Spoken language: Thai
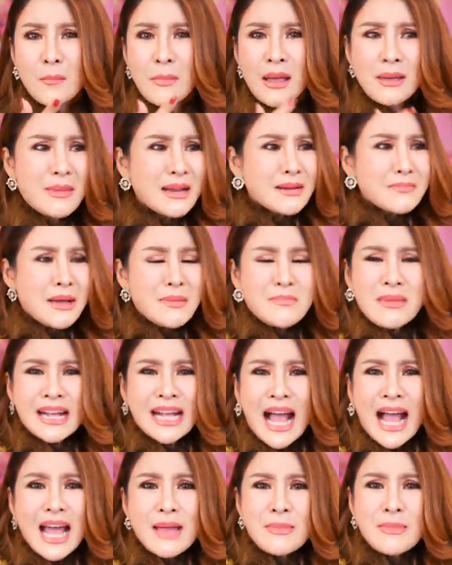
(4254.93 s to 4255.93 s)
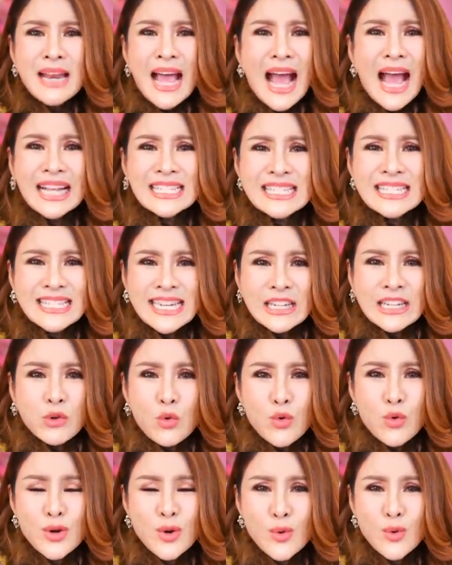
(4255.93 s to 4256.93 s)
ไม่มันไม่มีใครมันอ่านจิต
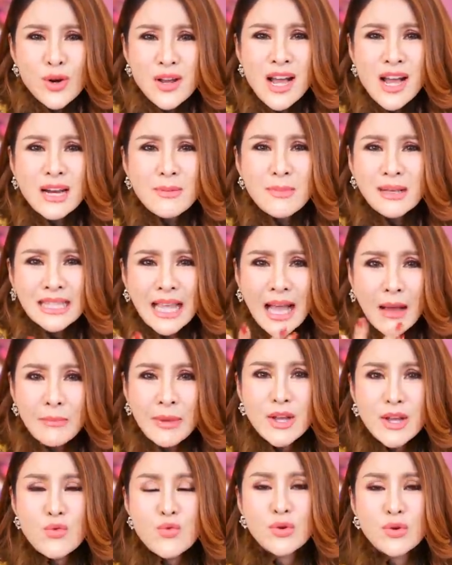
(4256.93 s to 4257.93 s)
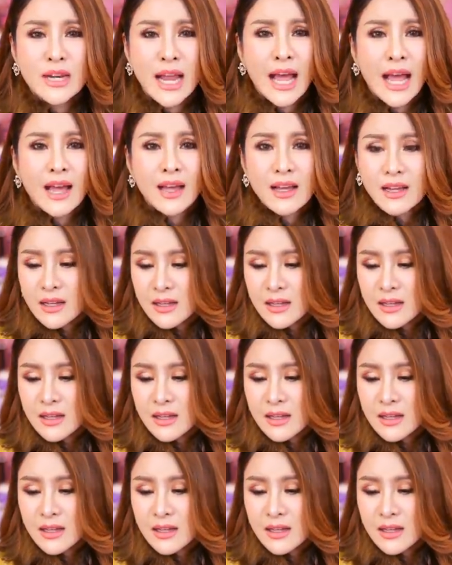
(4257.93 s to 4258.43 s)
คุณรู้เรื่องแล้วมาทำให้คุณอ่ะ